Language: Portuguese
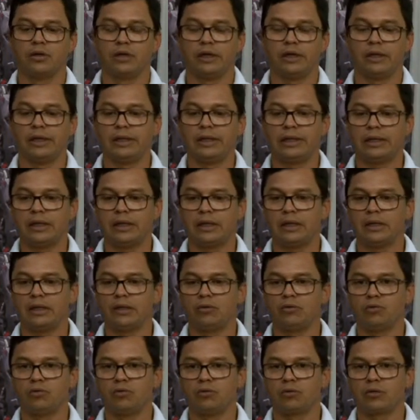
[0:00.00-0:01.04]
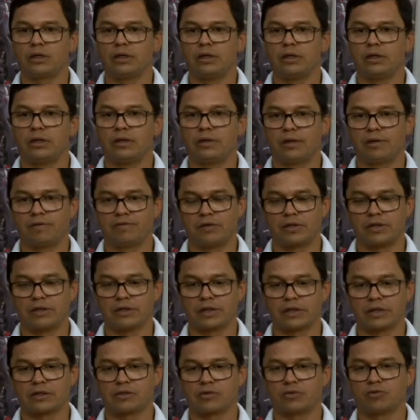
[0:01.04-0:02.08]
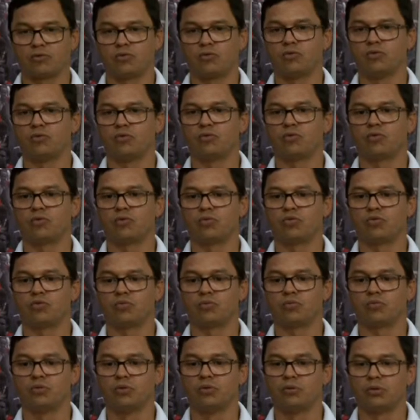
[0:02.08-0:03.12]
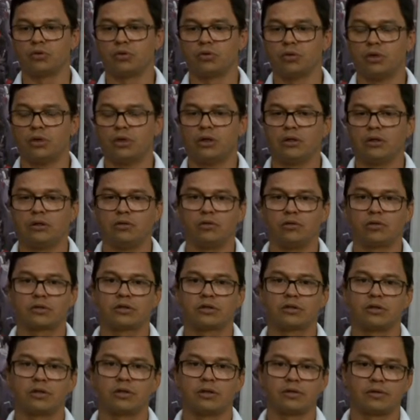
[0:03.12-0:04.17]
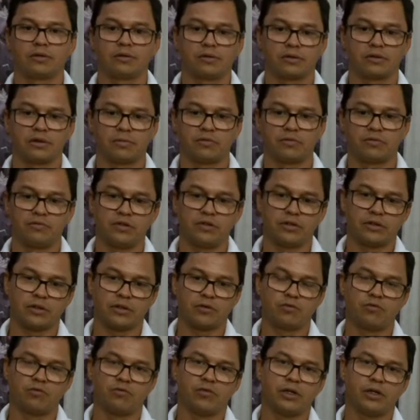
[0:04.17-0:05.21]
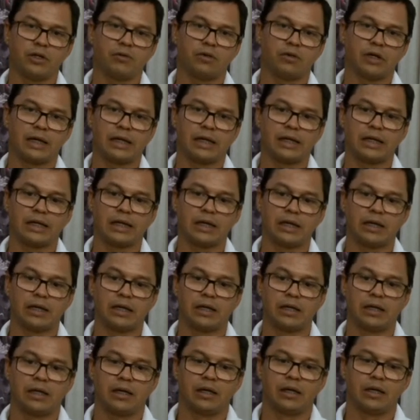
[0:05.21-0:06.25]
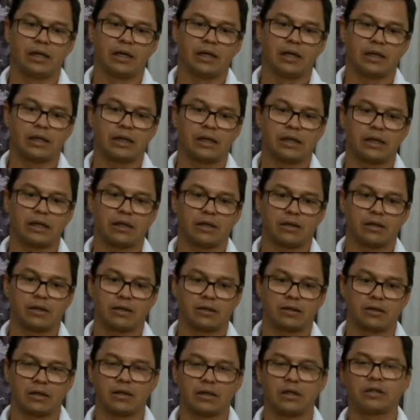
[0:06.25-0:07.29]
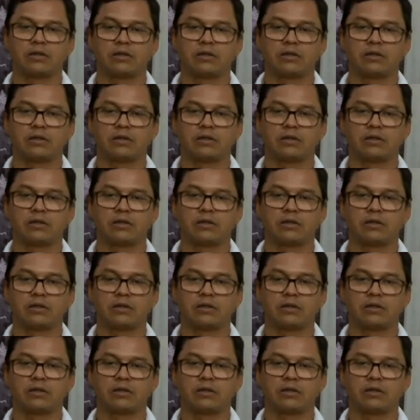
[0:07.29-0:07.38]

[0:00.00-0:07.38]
E no que refere-se à questão do, do concurso público, nós, nós temos visto aí o governo aquela, aquela, aquele